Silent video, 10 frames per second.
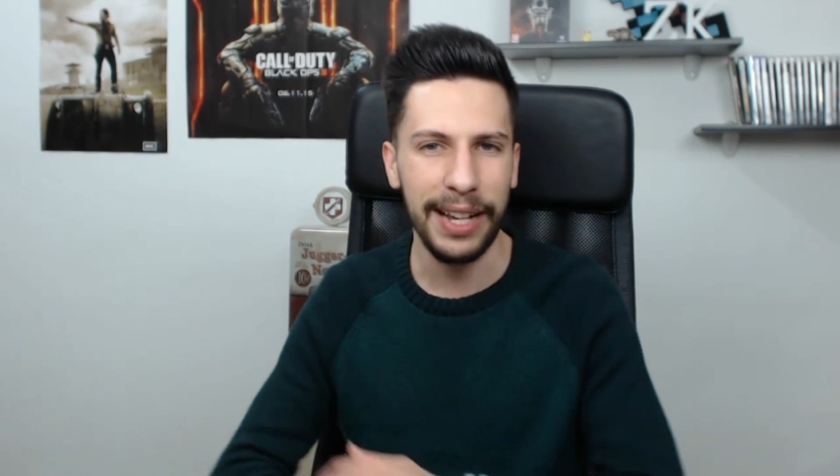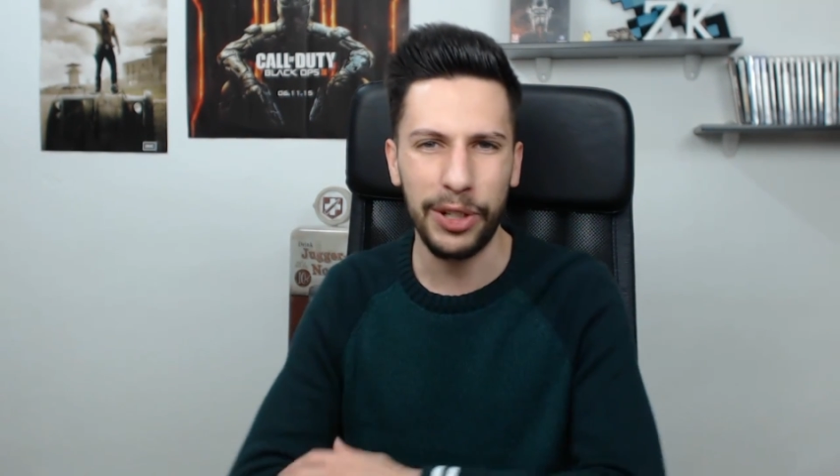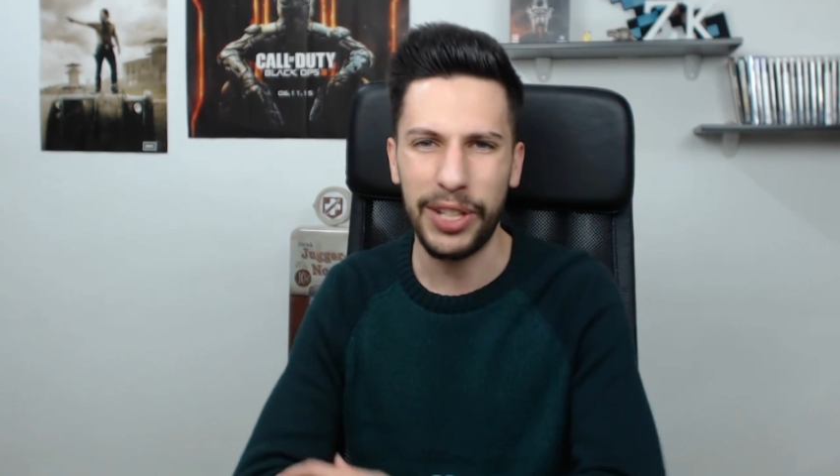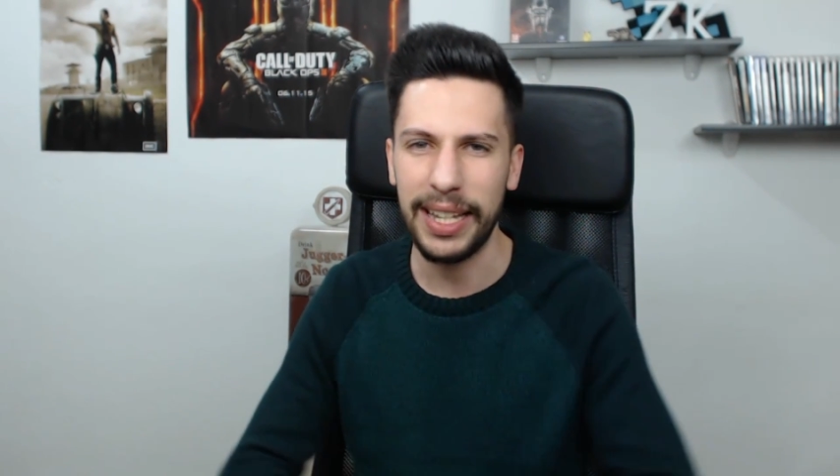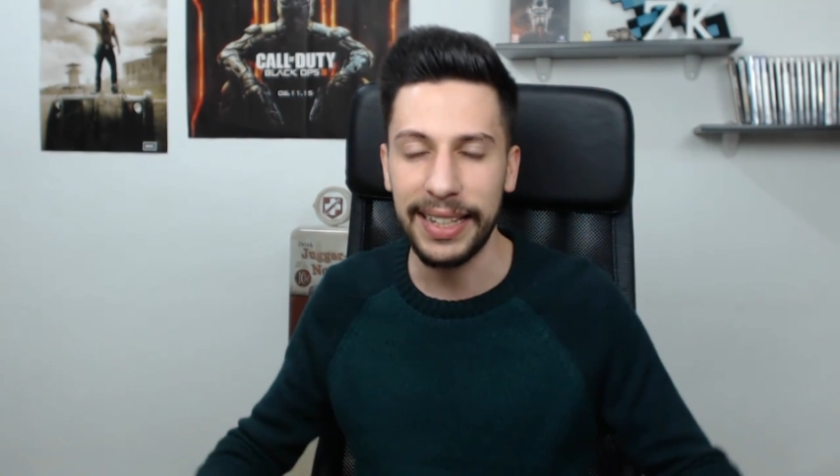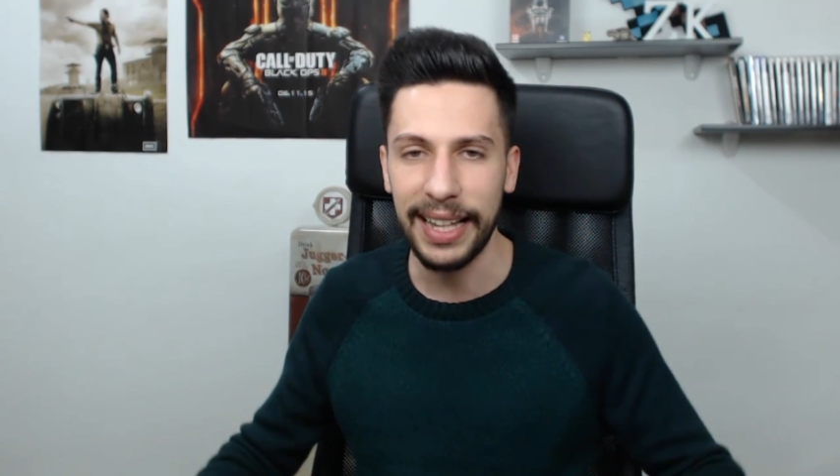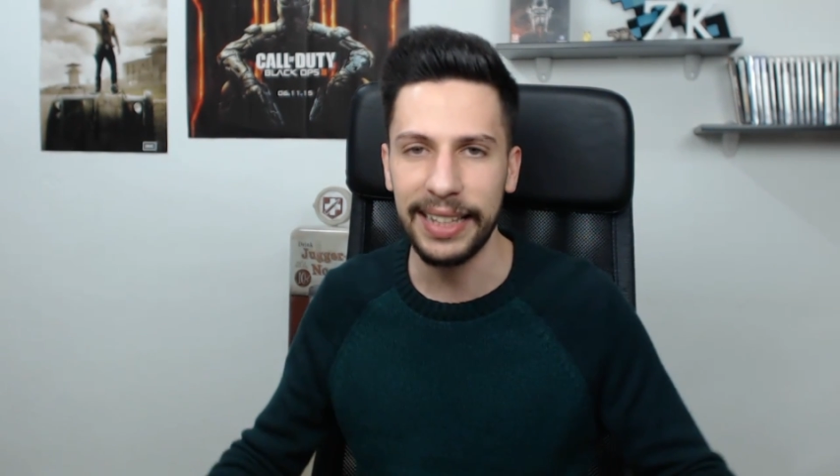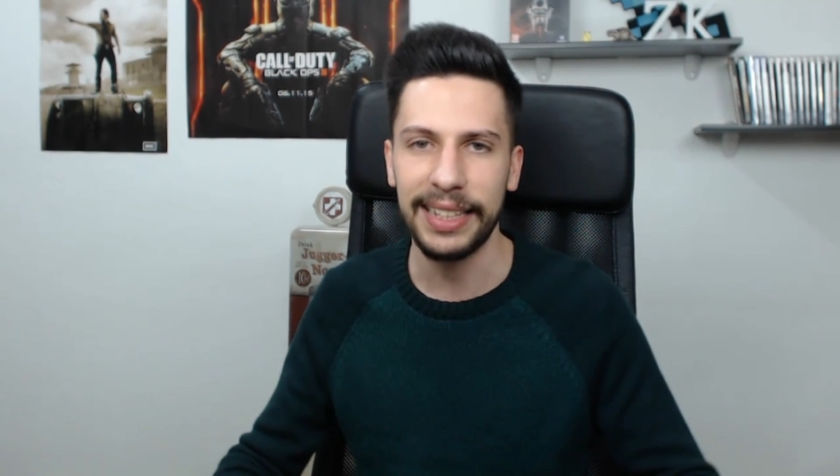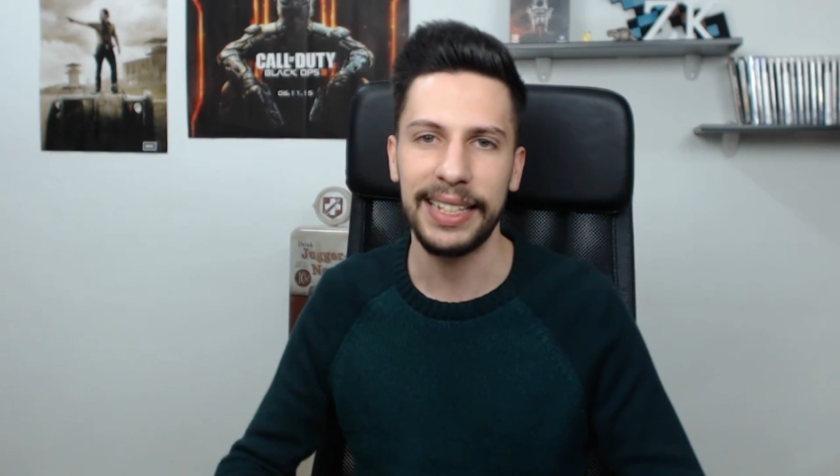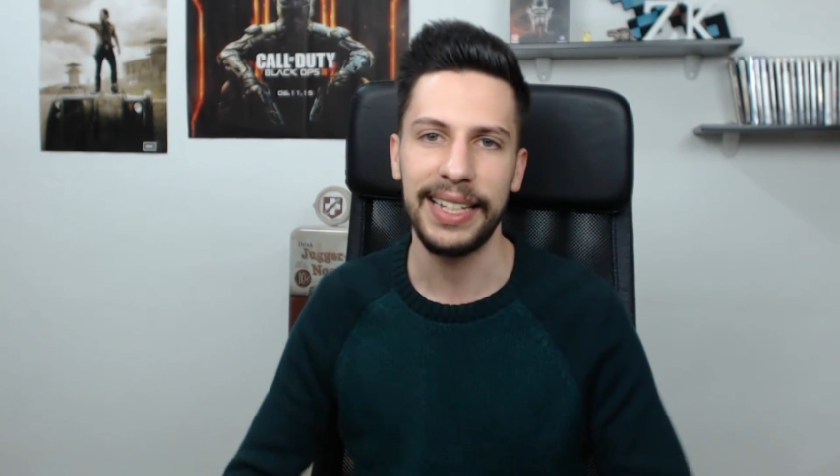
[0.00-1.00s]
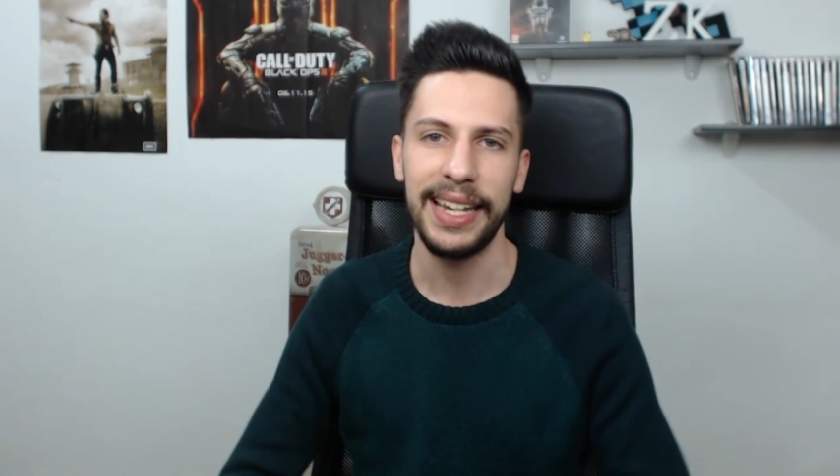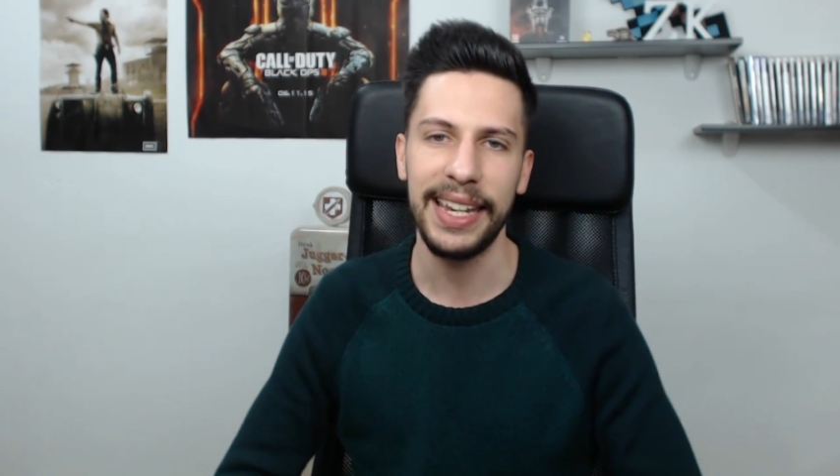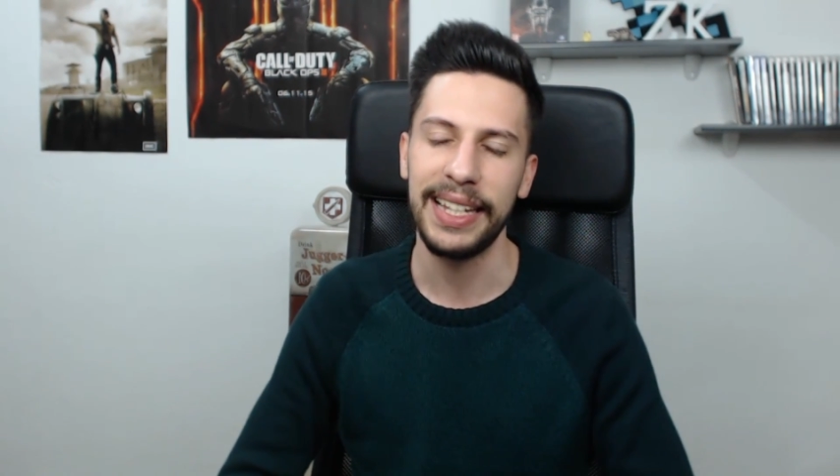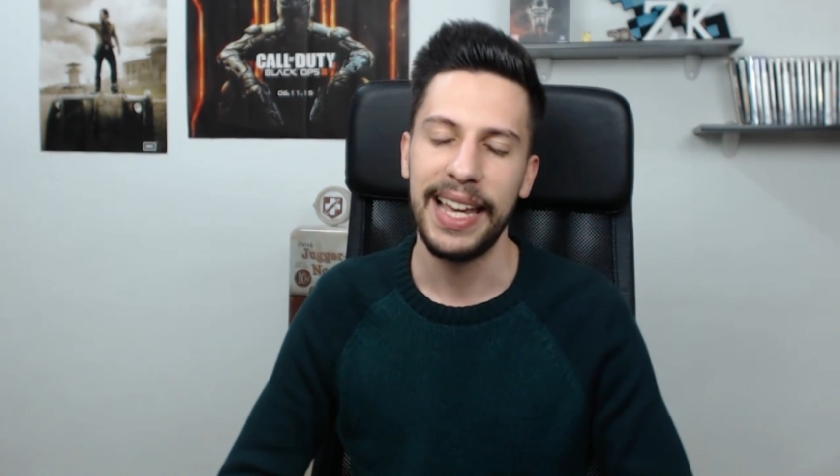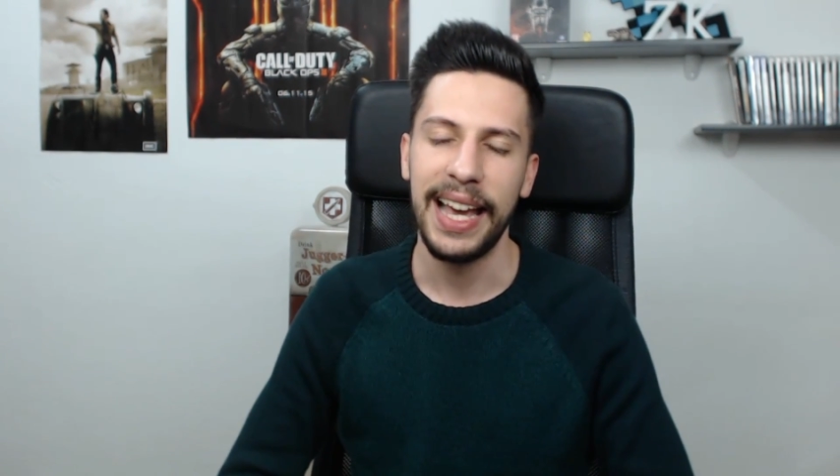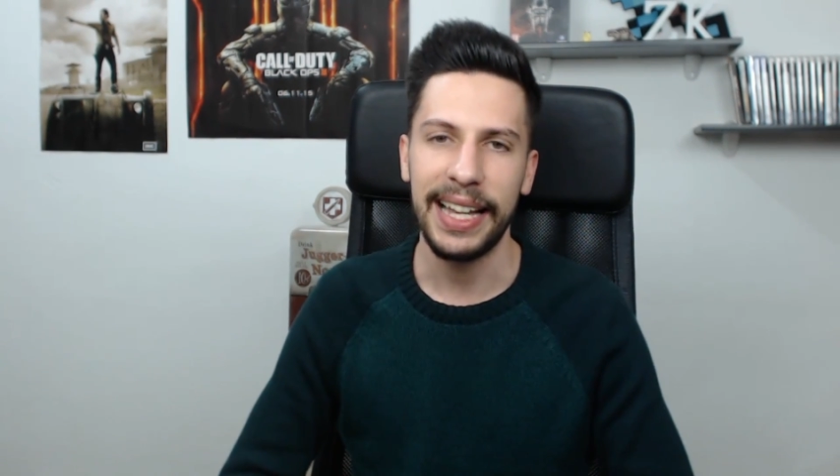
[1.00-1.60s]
ya que os encanta esas series,